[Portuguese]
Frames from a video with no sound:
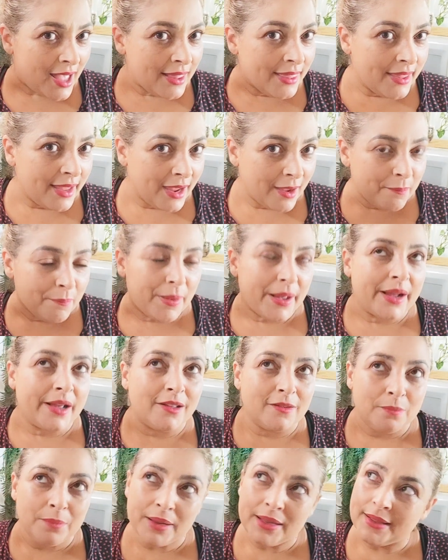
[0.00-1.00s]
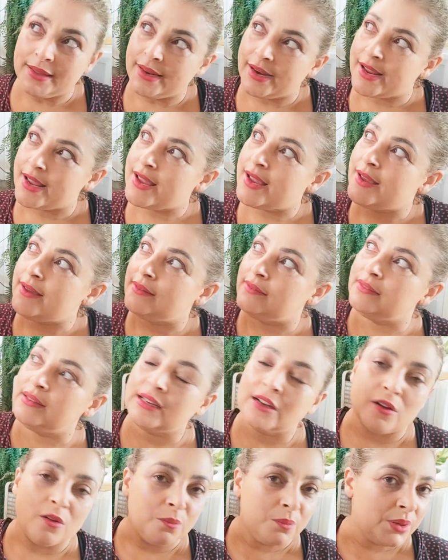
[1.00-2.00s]
tá, né, pagando pedreiro e
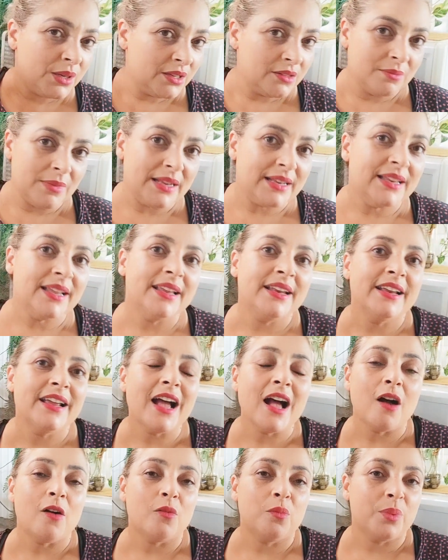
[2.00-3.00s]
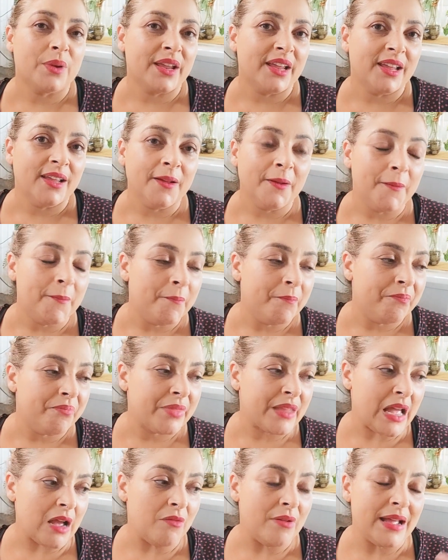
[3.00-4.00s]
comprando material, porque
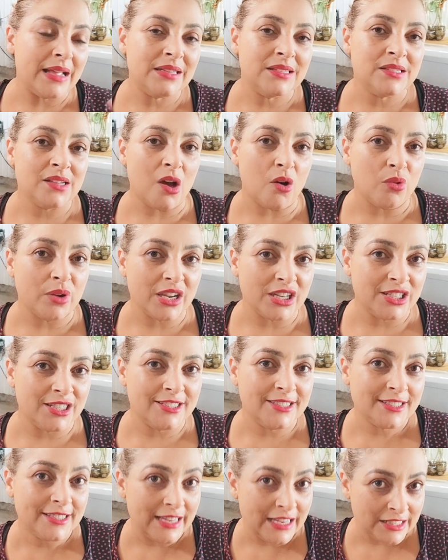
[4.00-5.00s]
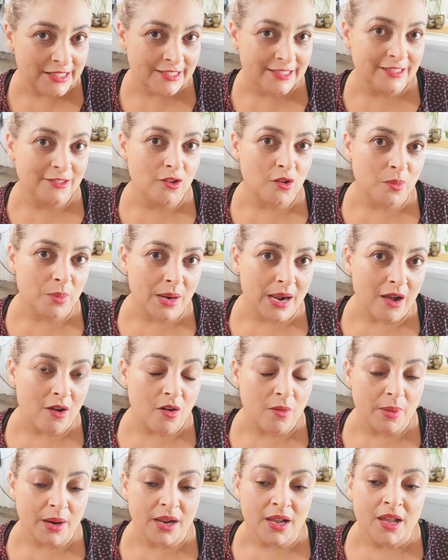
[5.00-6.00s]
não é só o que a gente destinou para a
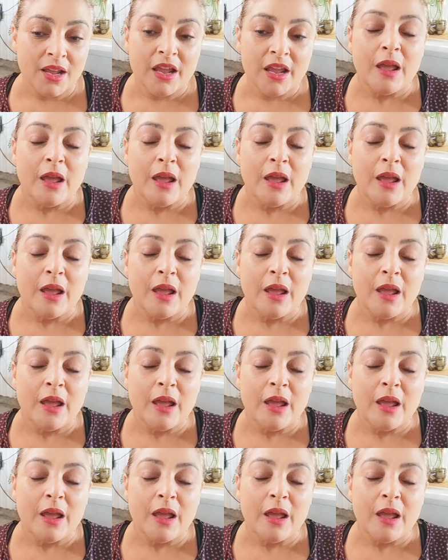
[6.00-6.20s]
obra,